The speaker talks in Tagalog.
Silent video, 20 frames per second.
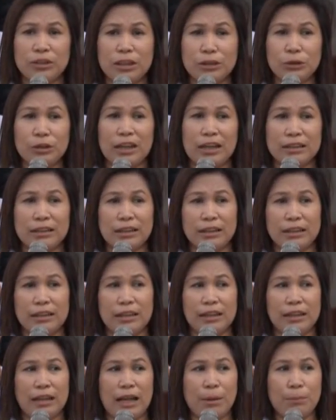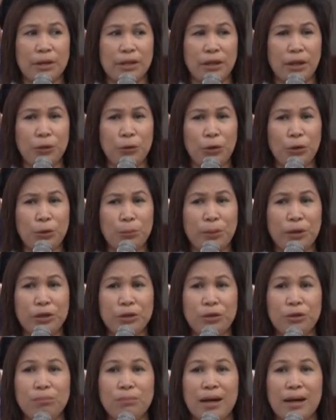Dito po natin nalalaman ano-ano ba
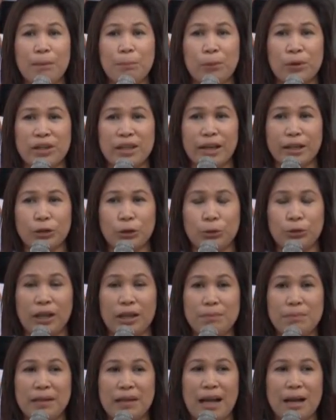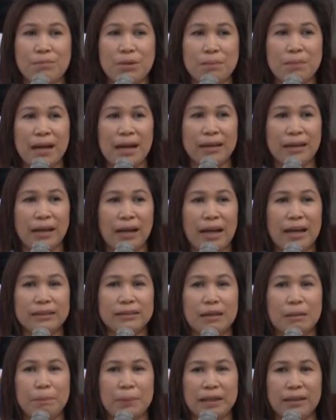yung mga proyekto na ibinababa ng
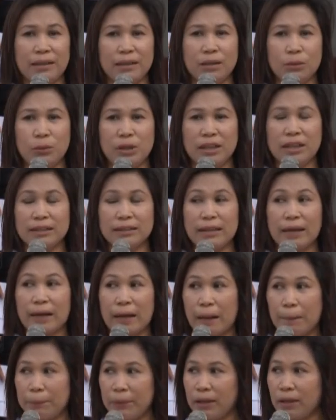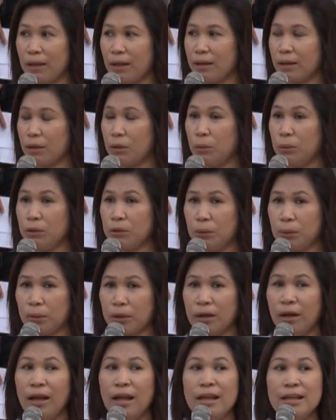ating panlalawigan tanggapan ng
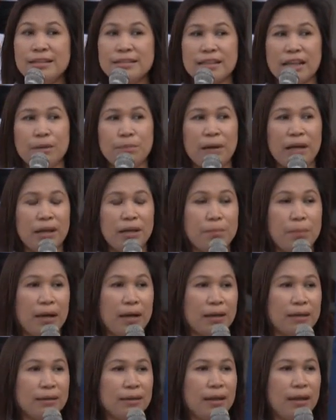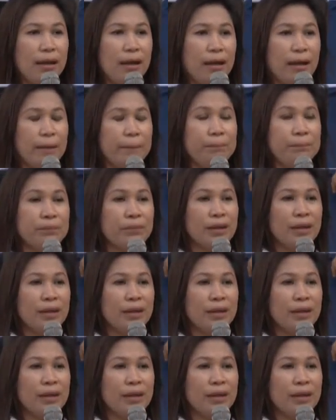agrikultor sa iba-ibang uh,